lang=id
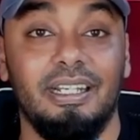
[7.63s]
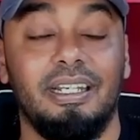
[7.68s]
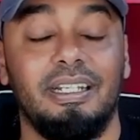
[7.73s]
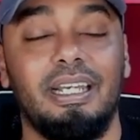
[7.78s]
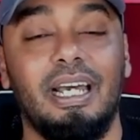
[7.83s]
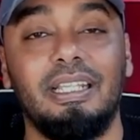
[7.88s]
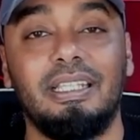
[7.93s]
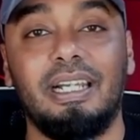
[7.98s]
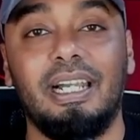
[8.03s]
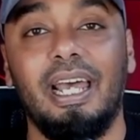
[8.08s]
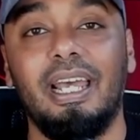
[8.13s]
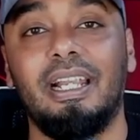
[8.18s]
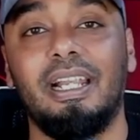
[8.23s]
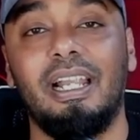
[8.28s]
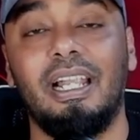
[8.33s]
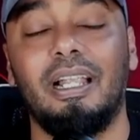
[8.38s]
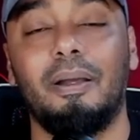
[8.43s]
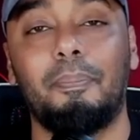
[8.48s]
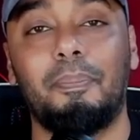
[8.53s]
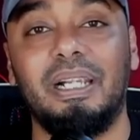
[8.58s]
yang terakhir
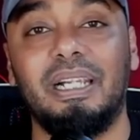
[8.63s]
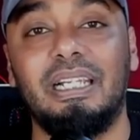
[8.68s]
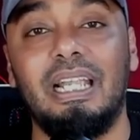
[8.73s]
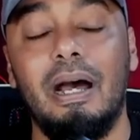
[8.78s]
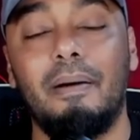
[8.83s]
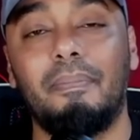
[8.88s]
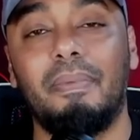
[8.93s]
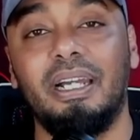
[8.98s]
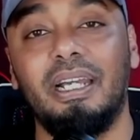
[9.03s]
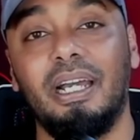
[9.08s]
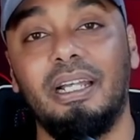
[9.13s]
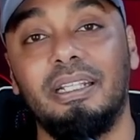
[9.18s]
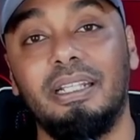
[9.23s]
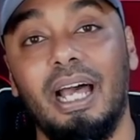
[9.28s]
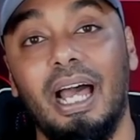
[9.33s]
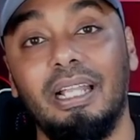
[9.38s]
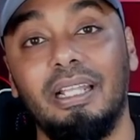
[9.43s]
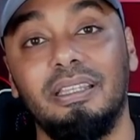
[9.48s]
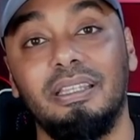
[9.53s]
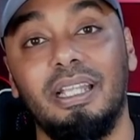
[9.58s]
adalah perdamaian
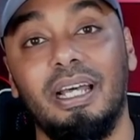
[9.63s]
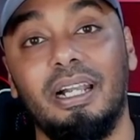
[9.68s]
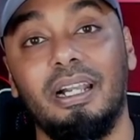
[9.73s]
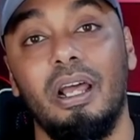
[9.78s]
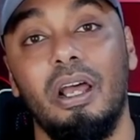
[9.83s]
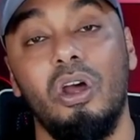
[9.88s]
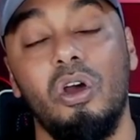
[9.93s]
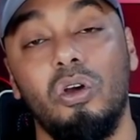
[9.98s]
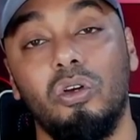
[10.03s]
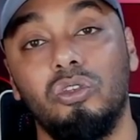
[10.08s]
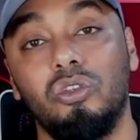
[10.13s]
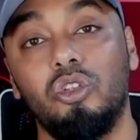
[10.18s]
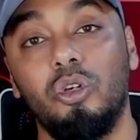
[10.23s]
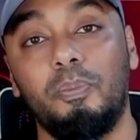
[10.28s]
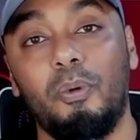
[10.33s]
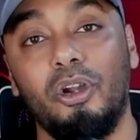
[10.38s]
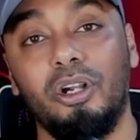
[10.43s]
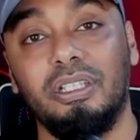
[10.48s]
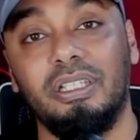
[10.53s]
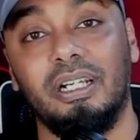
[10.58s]
antar
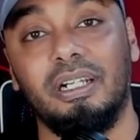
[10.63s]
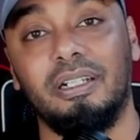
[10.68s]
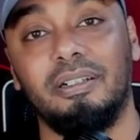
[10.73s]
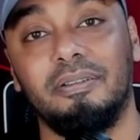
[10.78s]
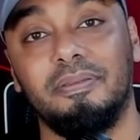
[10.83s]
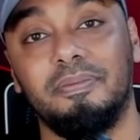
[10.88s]
supporter.